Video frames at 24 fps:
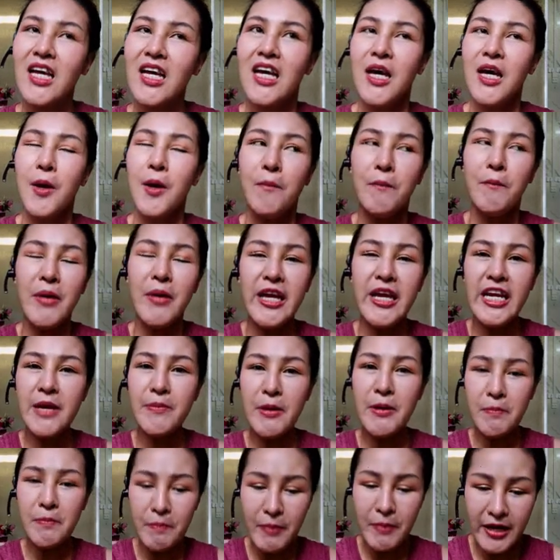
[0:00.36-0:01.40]
ปีนี้เป็นปี
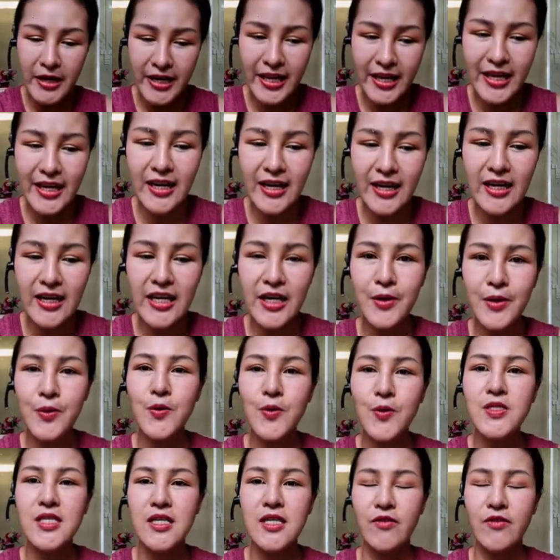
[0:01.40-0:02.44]
ที่หญิงลีรู้สึกว่า
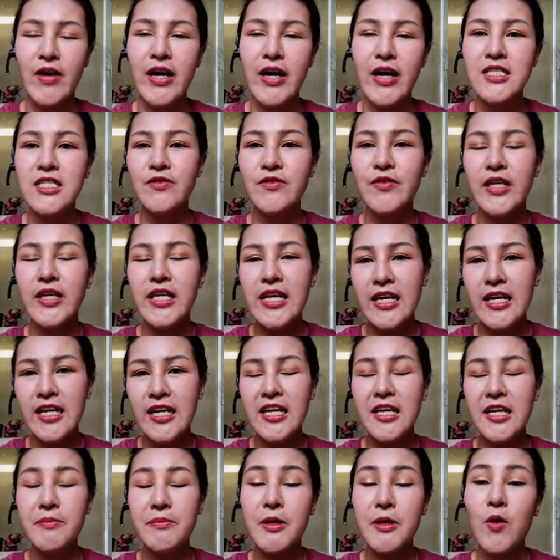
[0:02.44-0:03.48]
ชีวิตหญิงลีมีค
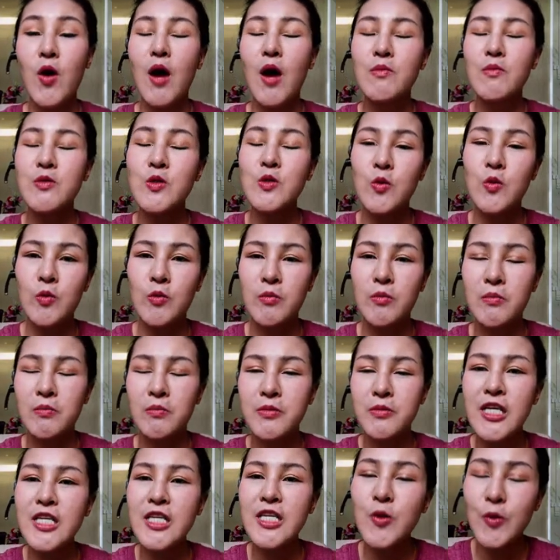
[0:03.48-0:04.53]
วามสุขที่สุด
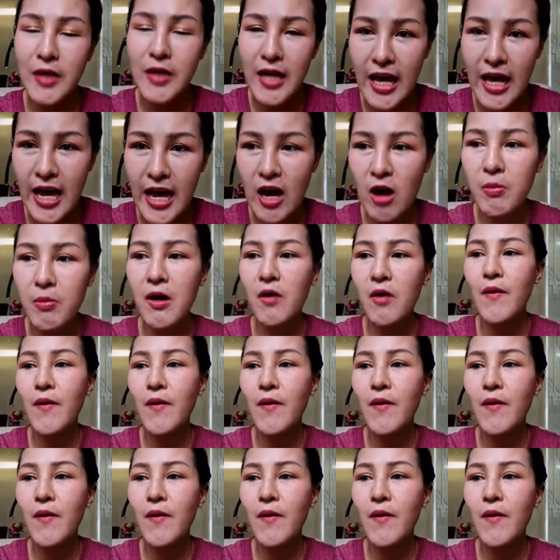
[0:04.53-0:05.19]
แล้วเพราะว่า